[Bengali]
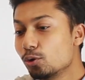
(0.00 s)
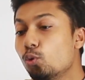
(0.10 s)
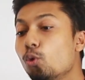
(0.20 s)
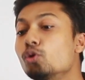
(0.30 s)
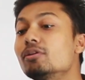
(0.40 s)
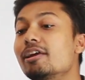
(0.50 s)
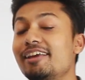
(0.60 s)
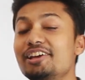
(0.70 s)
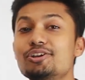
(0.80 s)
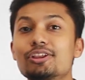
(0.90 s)
কোন
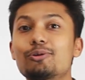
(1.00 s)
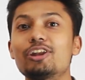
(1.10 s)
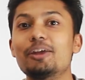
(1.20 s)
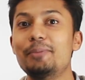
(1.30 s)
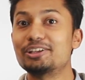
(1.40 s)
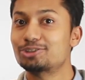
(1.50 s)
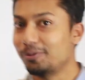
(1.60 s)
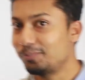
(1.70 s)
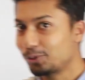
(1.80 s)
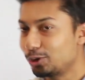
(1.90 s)
রেশিওতে করলে বেস্ট
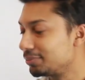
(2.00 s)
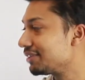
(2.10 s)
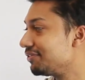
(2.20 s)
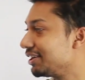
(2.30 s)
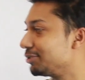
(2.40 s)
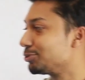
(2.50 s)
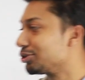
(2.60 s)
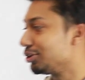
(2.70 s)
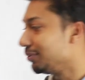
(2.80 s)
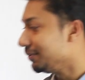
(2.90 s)
হয় ওটা আমাকে ফিগার আউট
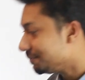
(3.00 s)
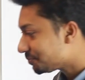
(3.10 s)
করতে হবে